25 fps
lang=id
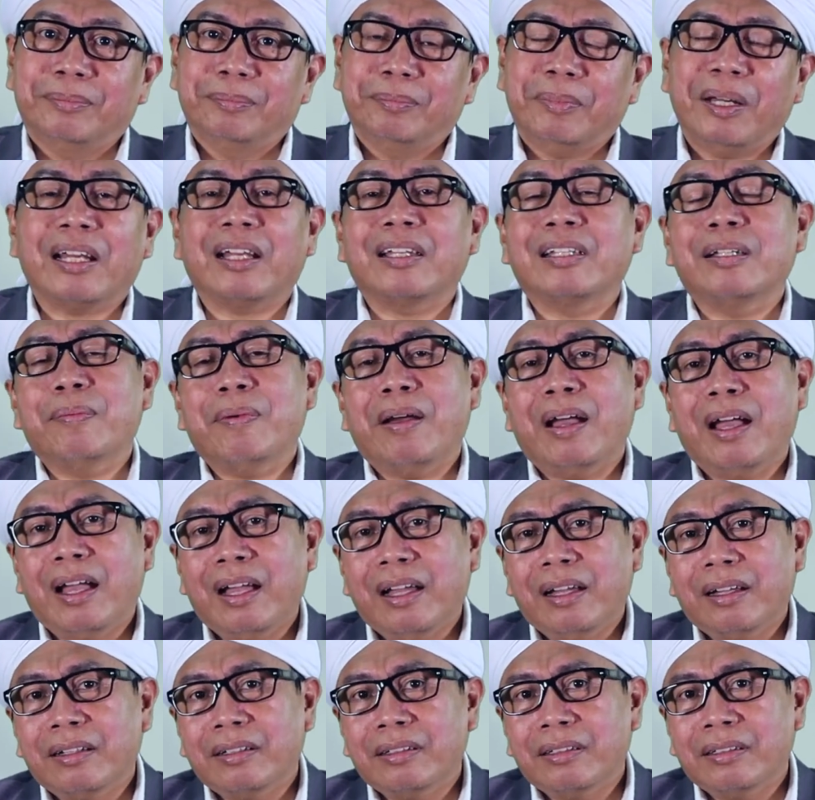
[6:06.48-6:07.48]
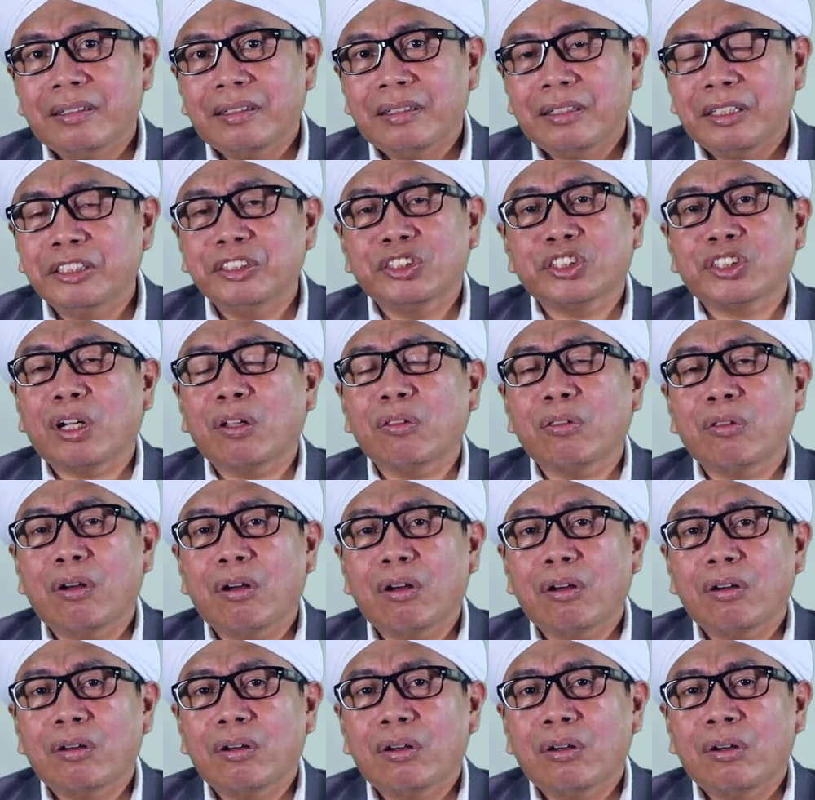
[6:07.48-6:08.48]
Para jemaah, insya
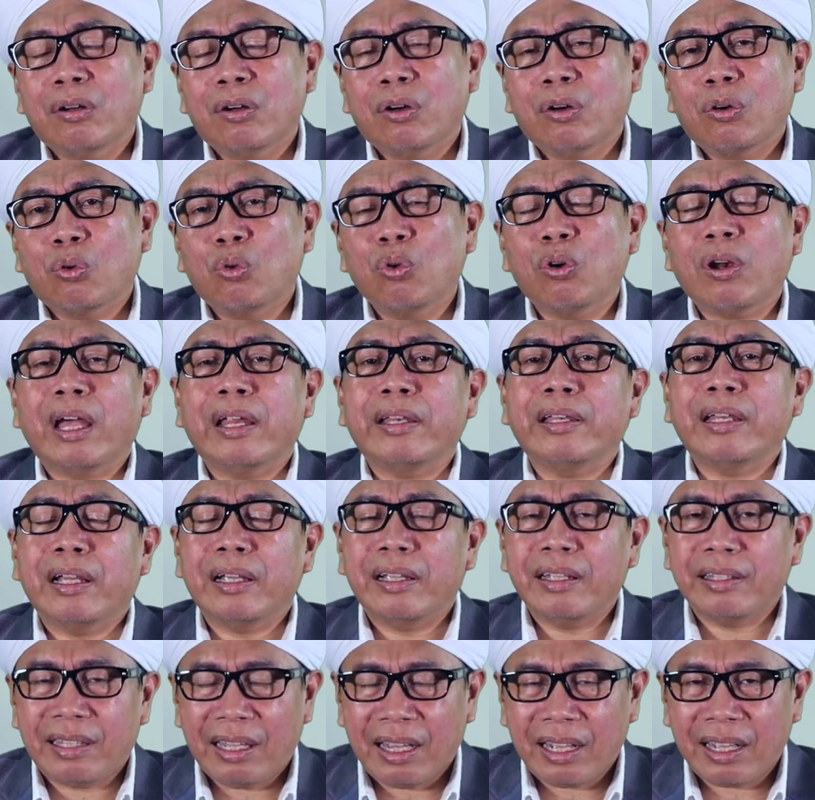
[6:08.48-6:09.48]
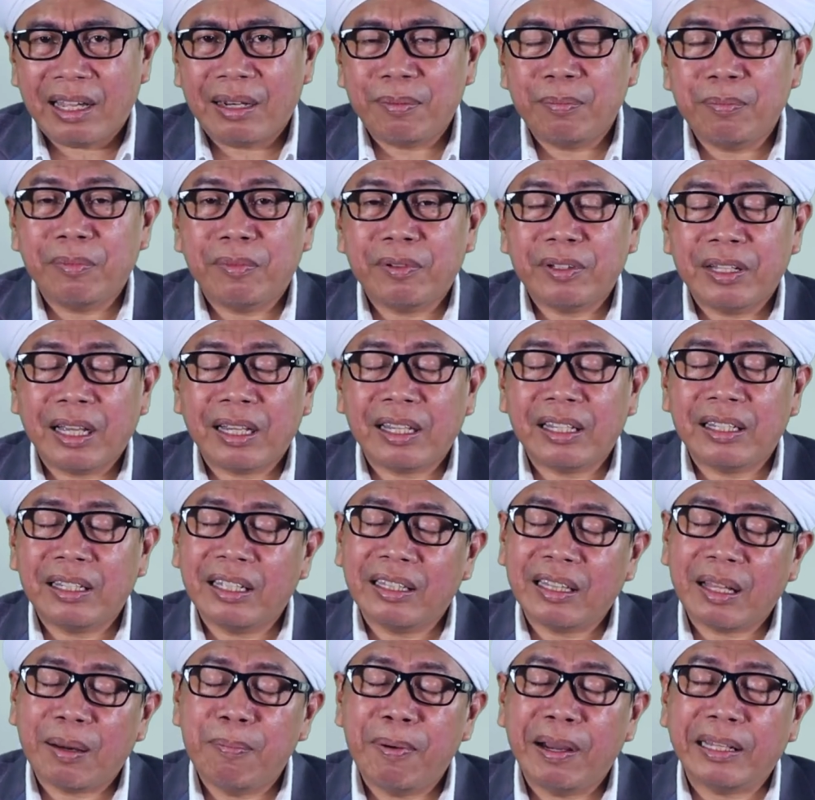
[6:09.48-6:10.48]
Allah Quran yang kita akan yang
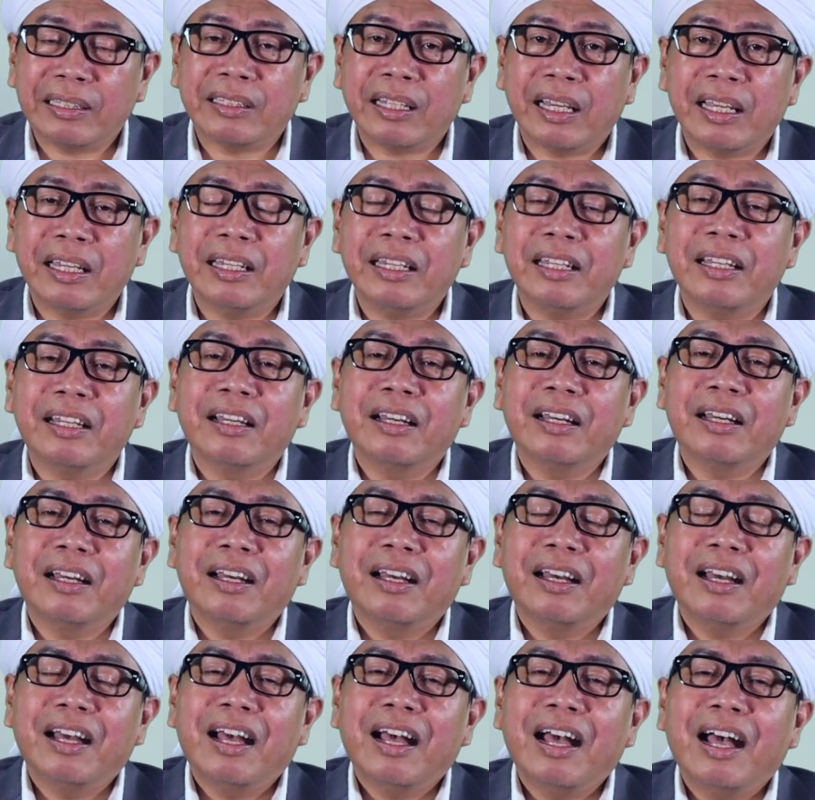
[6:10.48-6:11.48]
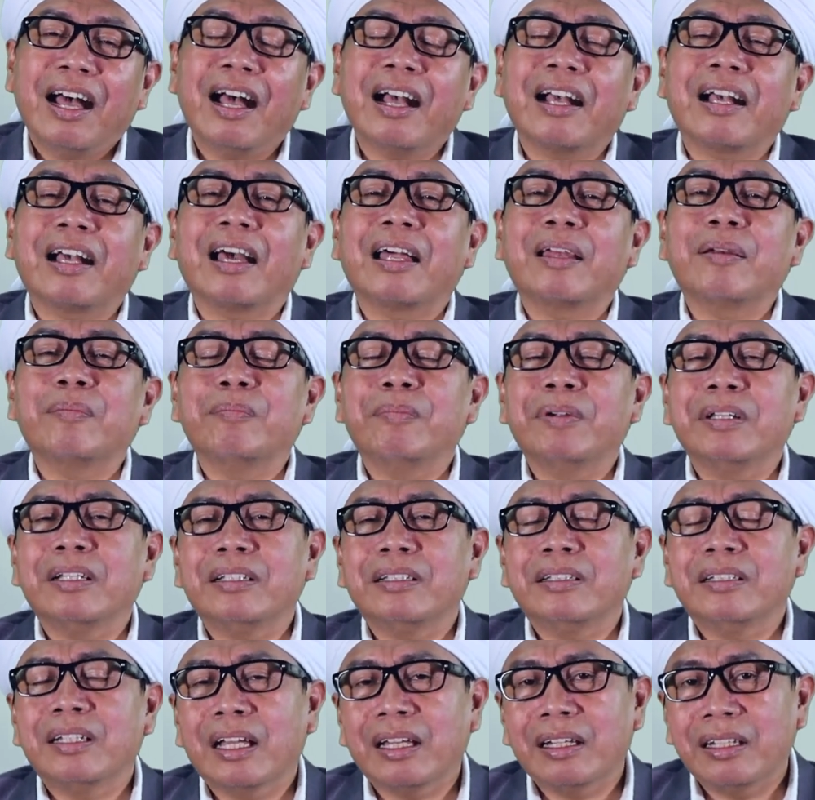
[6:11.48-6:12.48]
kita baca ini akan
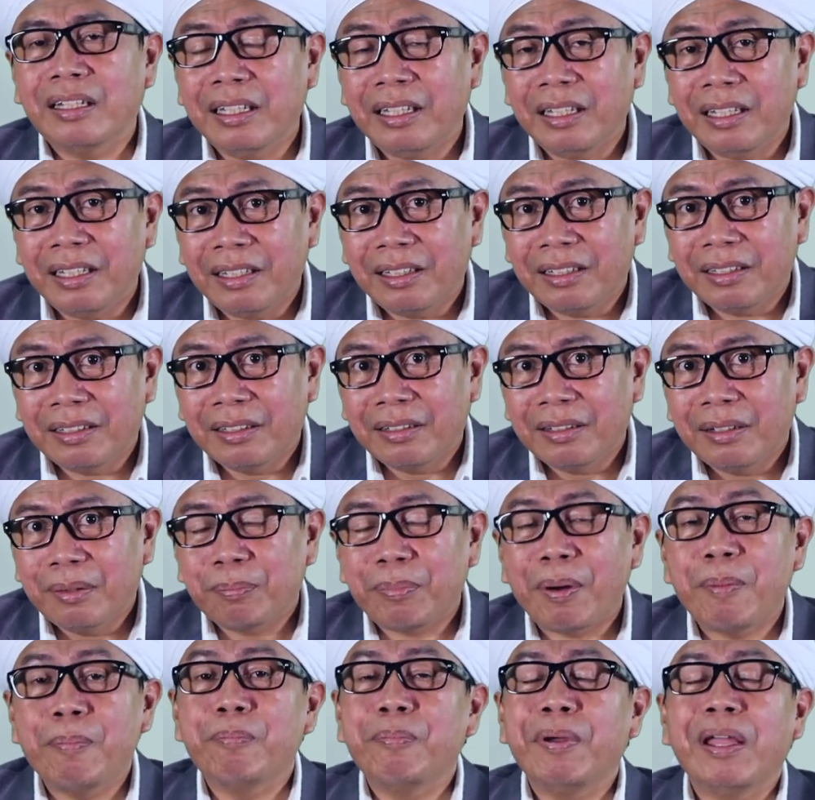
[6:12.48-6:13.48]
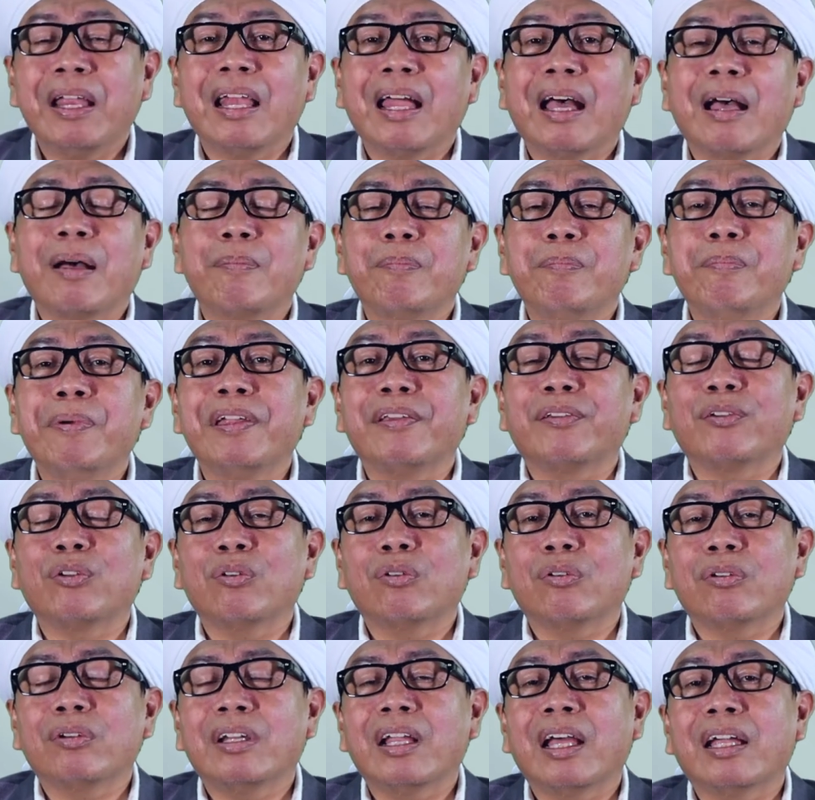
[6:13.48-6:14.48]
menjadi pembela
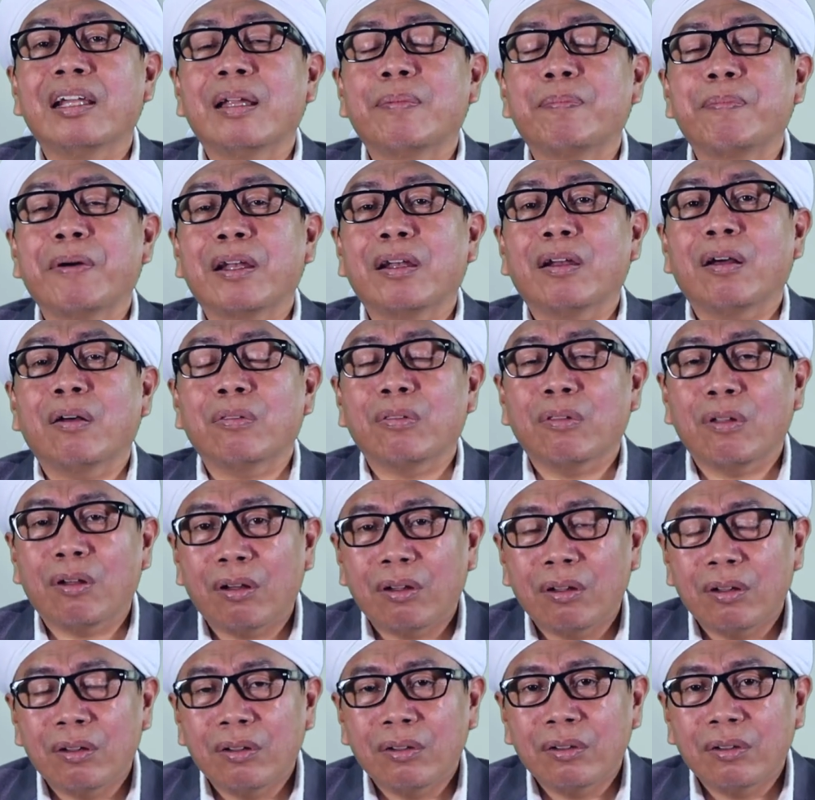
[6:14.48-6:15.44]
besok di hadapan Allah.